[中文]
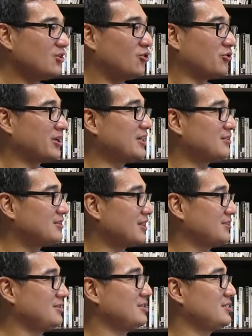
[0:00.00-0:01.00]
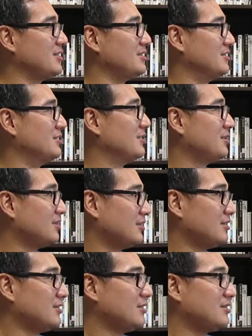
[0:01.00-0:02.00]
哦，那那只鞋子，
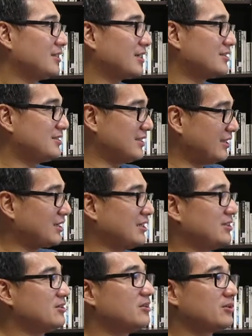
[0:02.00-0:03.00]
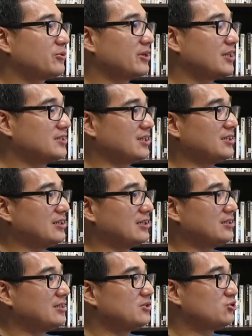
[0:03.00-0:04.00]
那个鞋底，光那个鞋底
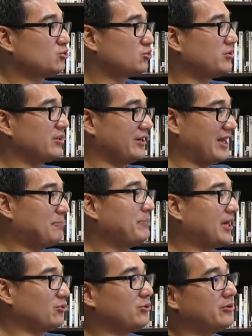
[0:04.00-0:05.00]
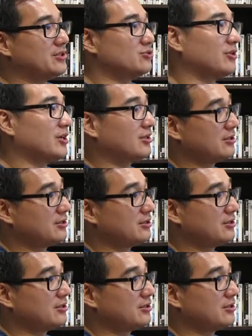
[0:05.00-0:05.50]
就做了两百多万双，